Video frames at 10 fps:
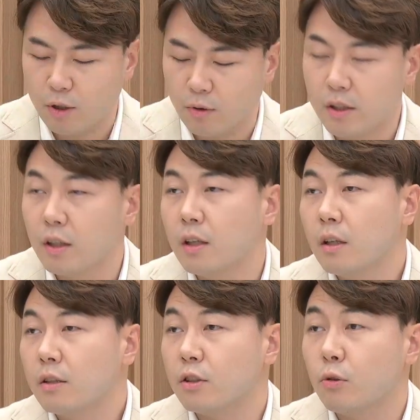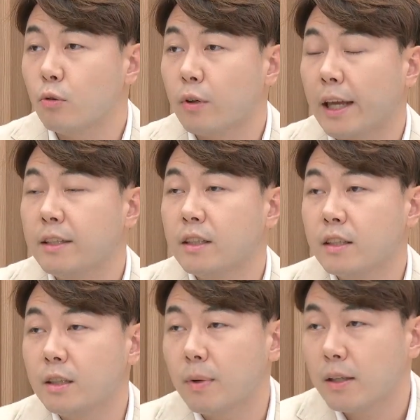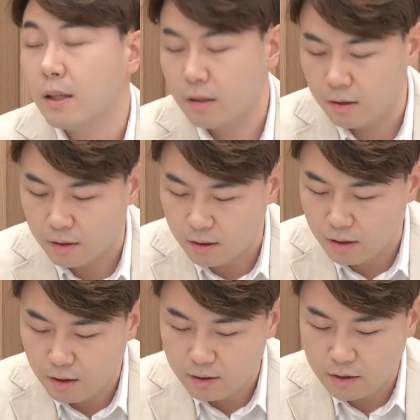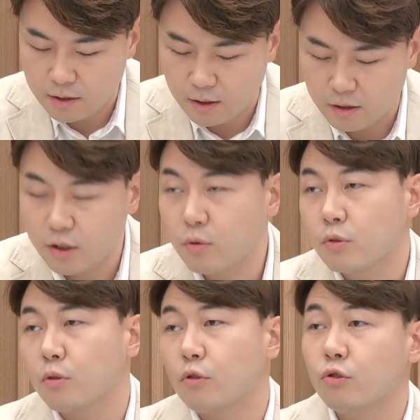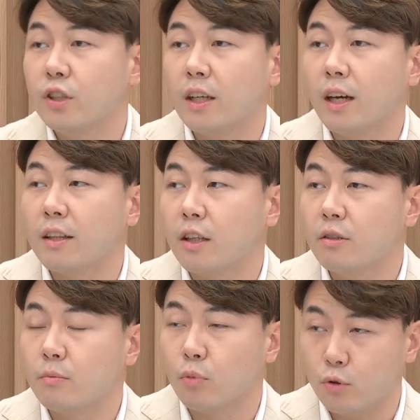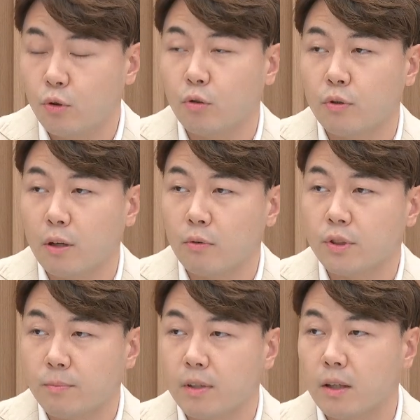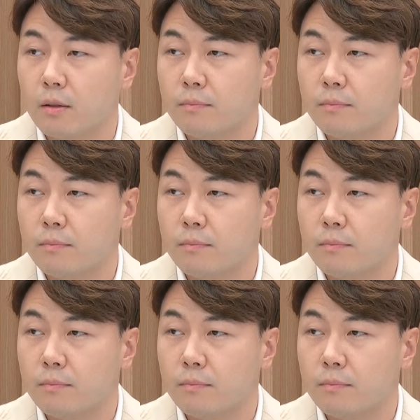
활용한 전통 엔진 기반의 그 음. 체제를 지속적으로 유지해야 한다는 목소리도 나오고 있습니다.